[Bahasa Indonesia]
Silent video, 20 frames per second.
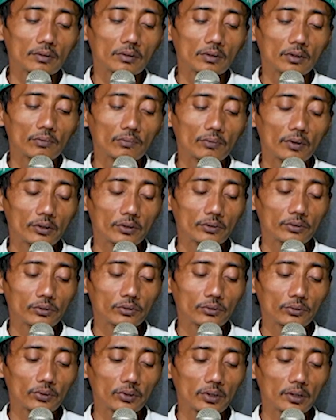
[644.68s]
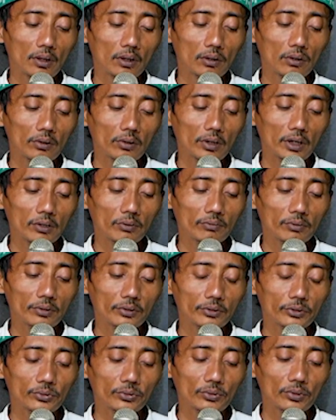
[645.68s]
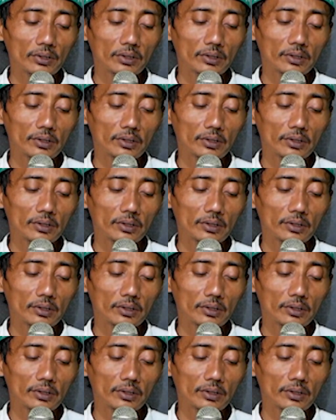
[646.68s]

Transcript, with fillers: faruddu ila wa rasulih